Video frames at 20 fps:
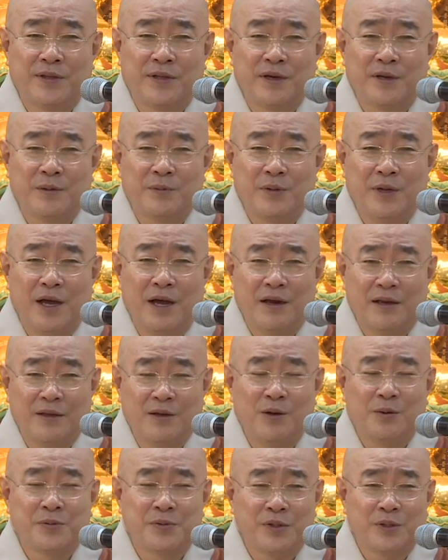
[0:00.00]
따르면 할 게
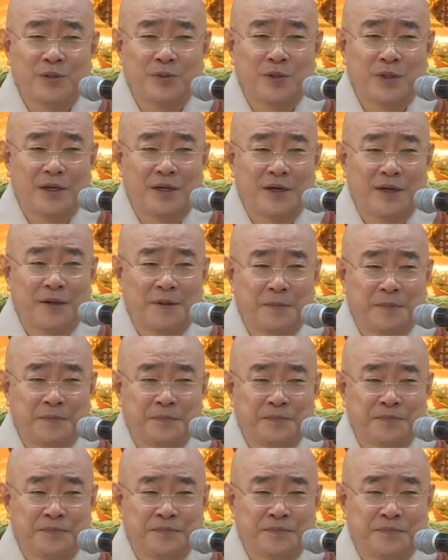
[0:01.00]
없어요 우리가
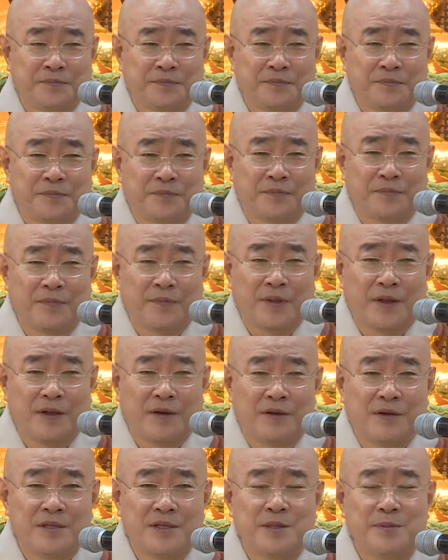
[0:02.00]
음,
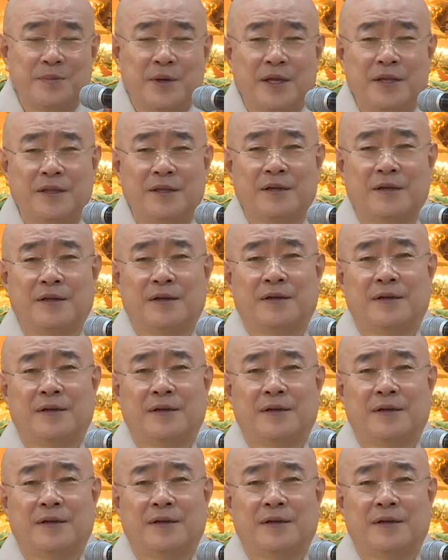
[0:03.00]
그렇지만